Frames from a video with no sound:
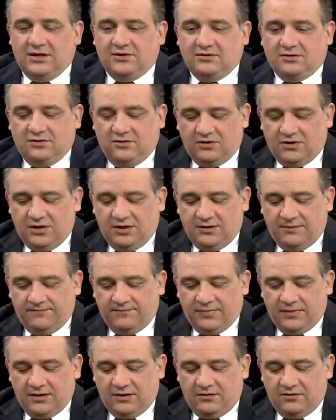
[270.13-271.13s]
Entonces lo
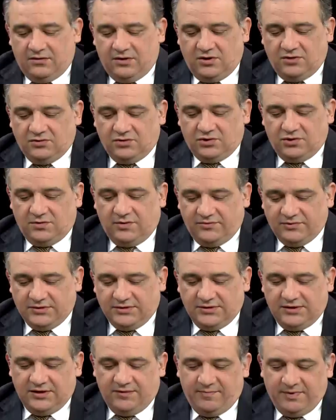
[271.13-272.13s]
que, lo que nosotros
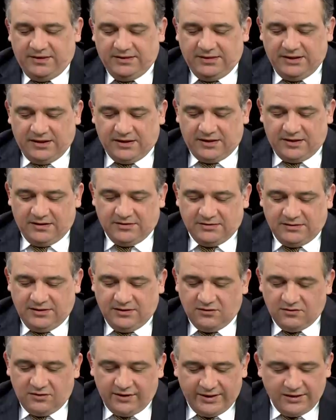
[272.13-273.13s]
vamos a hacer es plantear que en
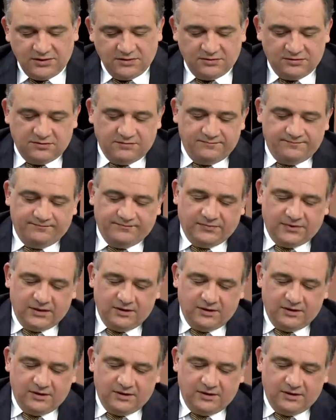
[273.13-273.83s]
cinco años